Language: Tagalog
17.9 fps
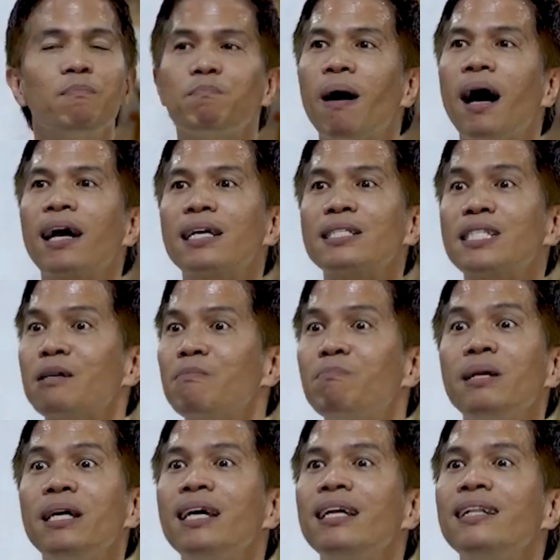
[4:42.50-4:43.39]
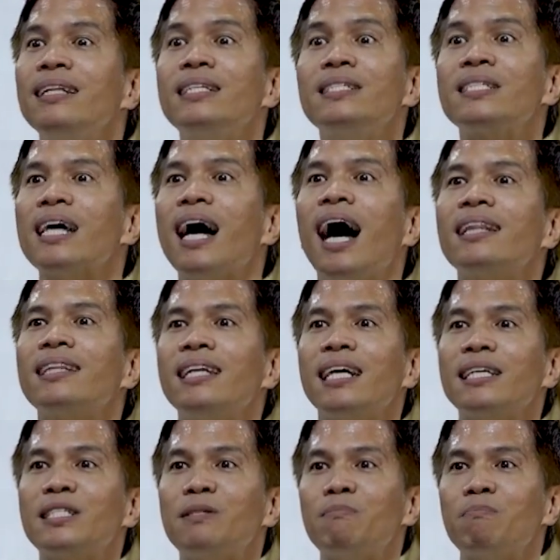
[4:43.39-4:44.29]
para sabihin din sa
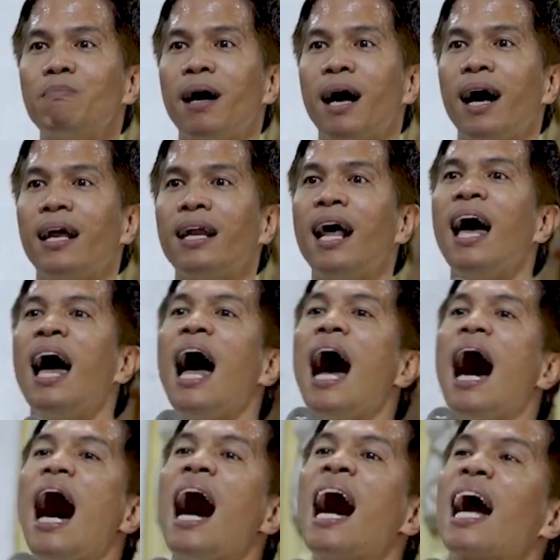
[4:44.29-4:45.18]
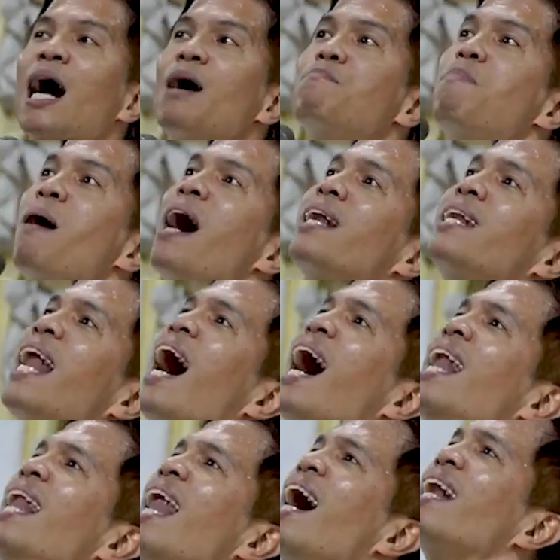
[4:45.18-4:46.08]
atin ang simbahan, ang
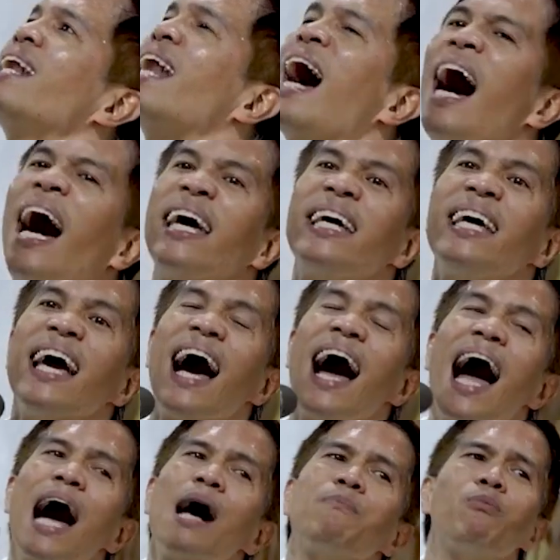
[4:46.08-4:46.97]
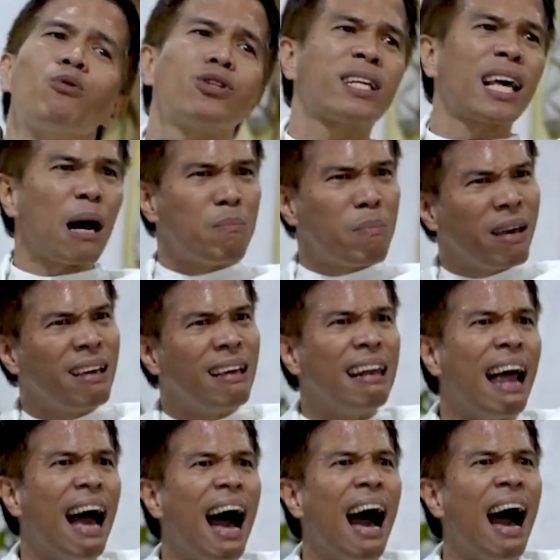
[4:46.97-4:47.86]
kabanalan ay abot kamay
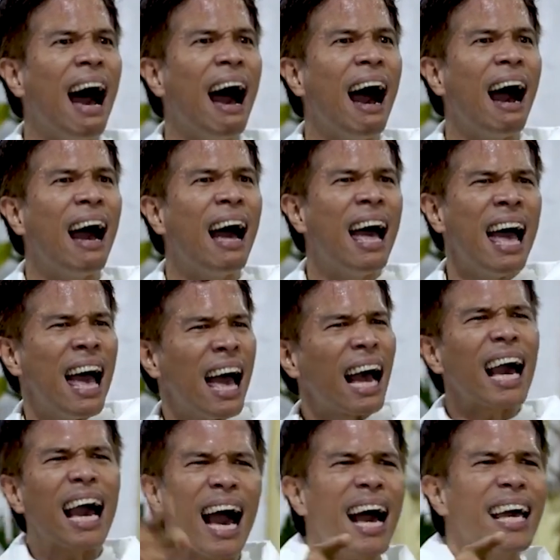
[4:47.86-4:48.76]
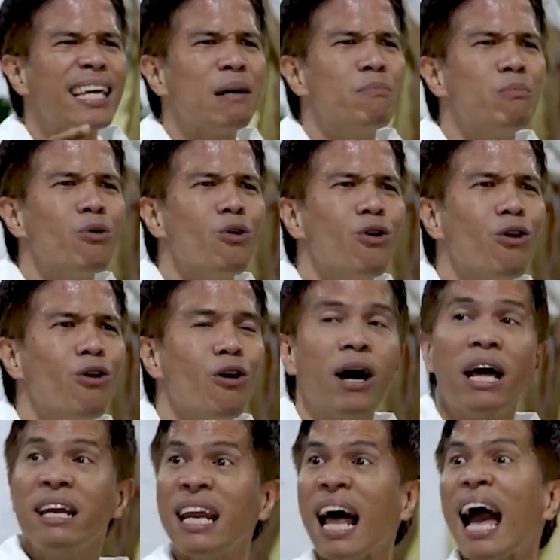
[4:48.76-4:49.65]
lang. Kaya
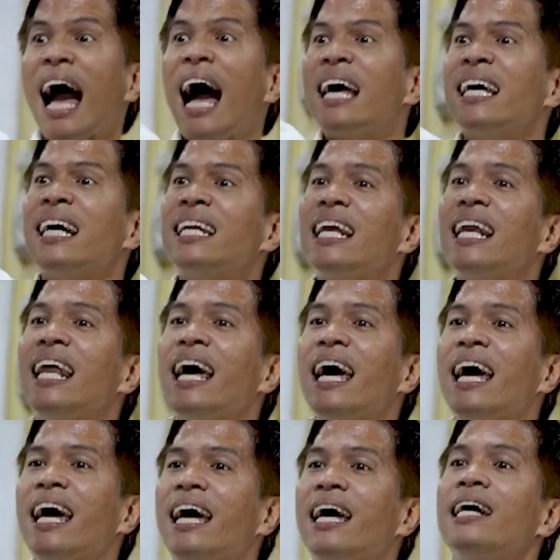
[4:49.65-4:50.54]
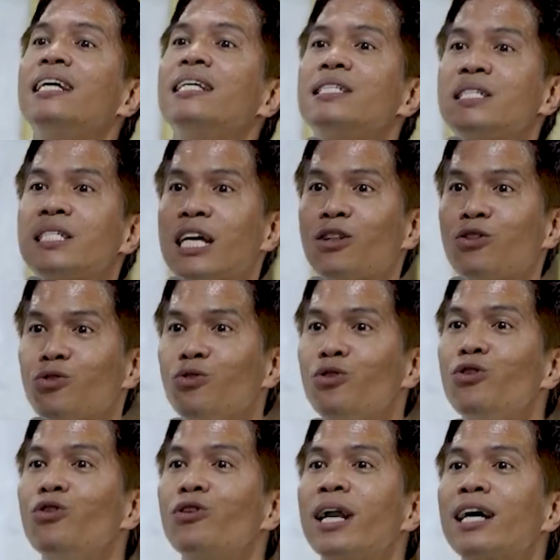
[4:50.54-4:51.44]
mo, nakaya nila eh. Sa
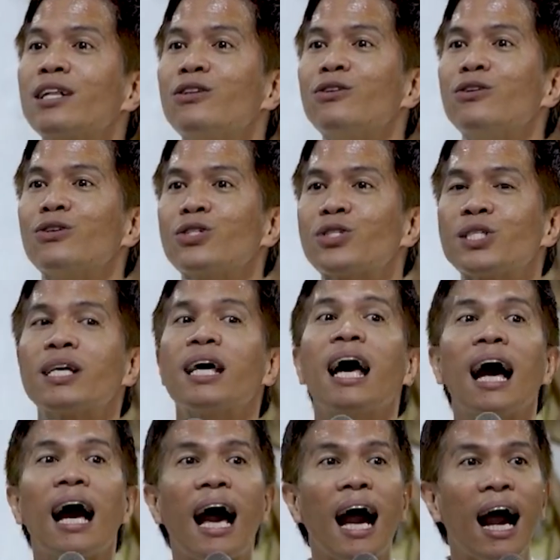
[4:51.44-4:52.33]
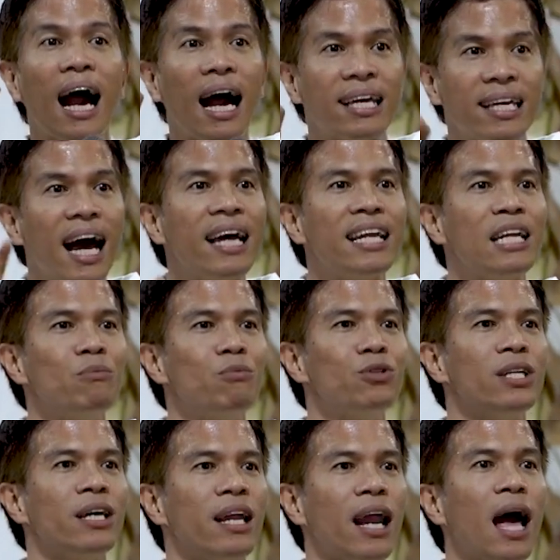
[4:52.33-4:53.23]
tulong ng Diyos, kakayanin
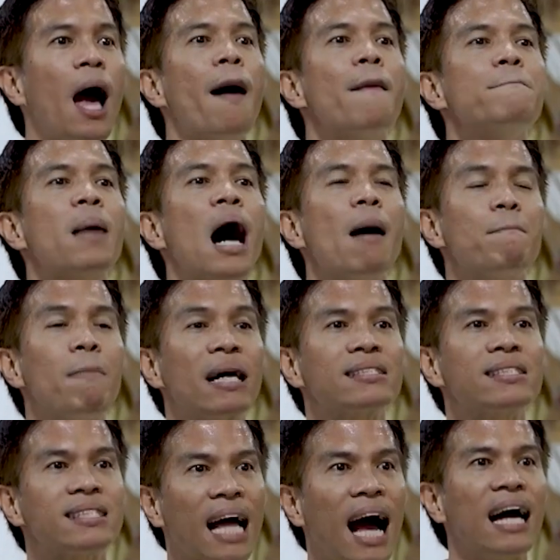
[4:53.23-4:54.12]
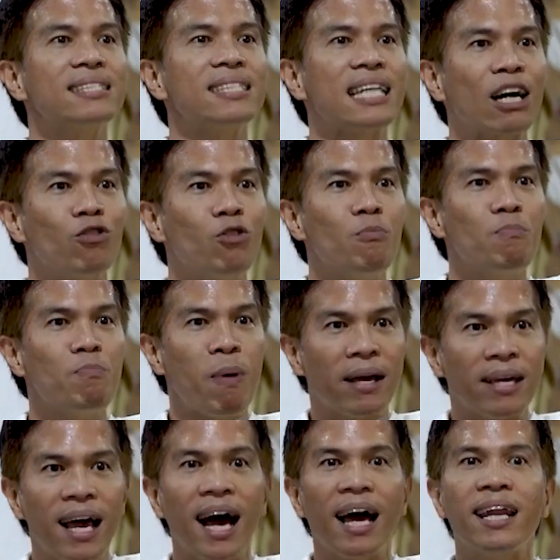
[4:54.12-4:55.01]
mo din,
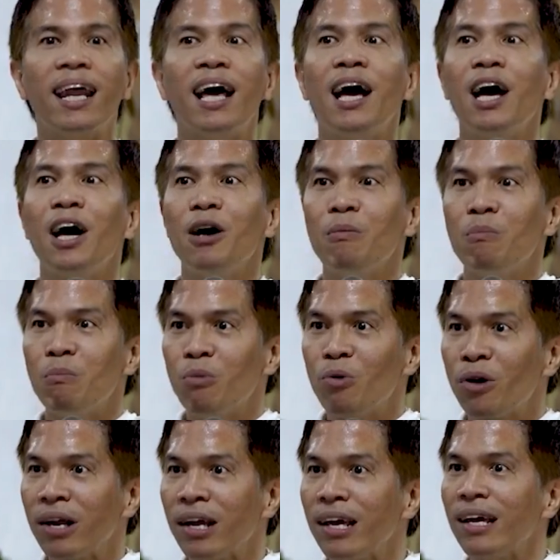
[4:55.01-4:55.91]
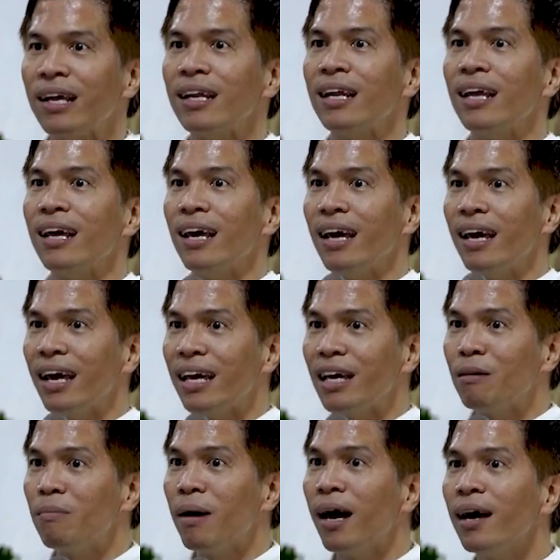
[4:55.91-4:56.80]
mapagtatagumpayan mo rin.
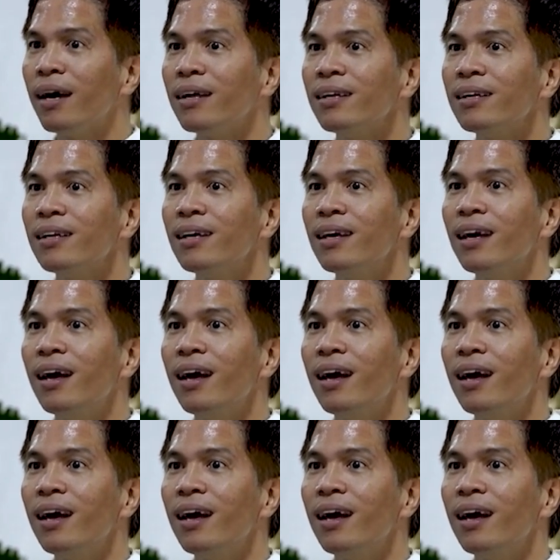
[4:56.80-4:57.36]
Amen?